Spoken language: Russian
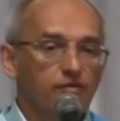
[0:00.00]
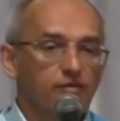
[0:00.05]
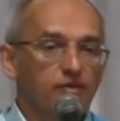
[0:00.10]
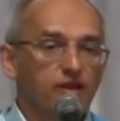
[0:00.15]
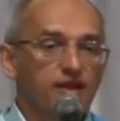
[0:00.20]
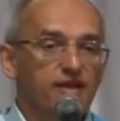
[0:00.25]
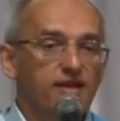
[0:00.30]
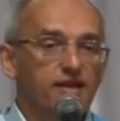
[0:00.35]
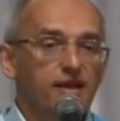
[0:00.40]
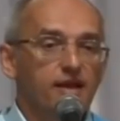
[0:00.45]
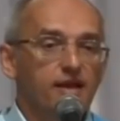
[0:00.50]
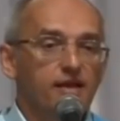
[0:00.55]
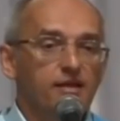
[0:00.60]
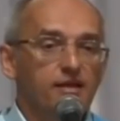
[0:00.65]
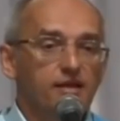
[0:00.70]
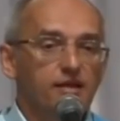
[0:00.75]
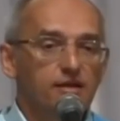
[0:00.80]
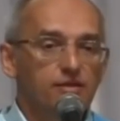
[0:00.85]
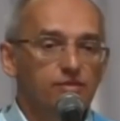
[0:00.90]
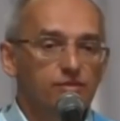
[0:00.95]

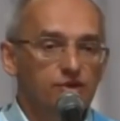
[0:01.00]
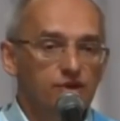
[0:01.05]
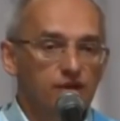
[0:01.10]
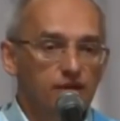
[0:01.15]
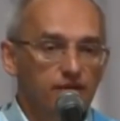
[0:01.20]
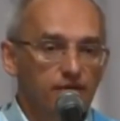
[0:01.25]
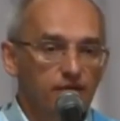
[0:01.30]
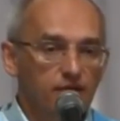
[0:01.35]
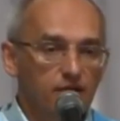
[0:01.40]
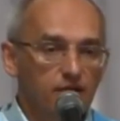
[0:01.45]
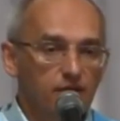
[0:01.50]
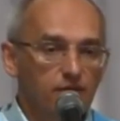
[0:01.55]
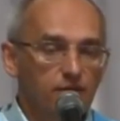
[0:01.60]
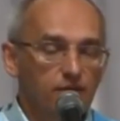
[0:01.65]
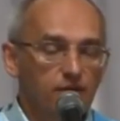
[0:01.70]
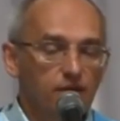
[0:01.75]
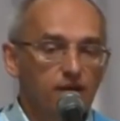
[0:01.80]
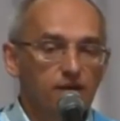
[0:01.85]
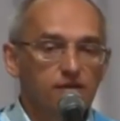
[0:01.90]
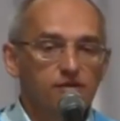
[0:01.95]
владеет этим
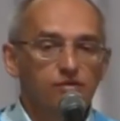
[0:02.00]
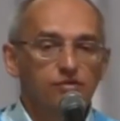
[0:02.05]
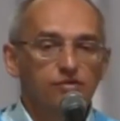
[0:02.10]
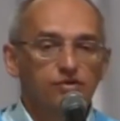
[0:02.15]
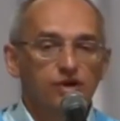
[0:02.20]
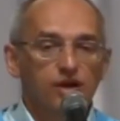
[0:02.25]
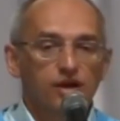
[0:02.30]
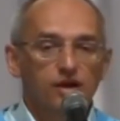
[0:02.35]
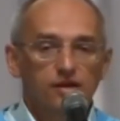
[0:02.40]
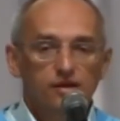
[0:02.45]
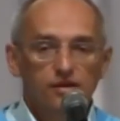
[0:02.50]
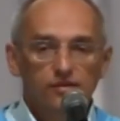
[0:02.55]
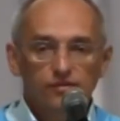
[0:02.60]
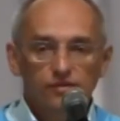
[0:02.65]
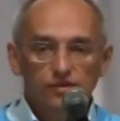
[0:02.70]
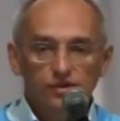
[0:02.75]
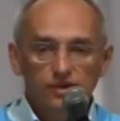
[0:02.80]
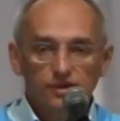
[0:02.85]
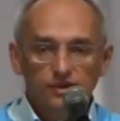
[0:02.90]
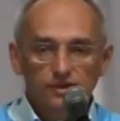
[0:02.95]
человеком и разрушает
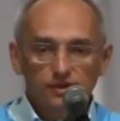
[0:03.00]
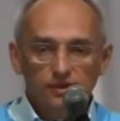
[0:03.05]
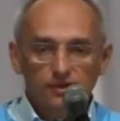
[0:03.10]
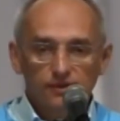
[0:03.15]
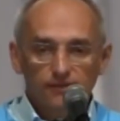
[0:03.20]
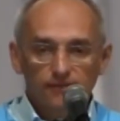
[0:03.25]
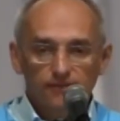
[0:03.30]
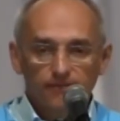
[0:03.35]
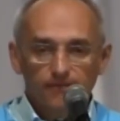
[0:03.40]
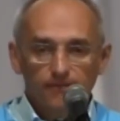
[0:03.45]
его жизнь.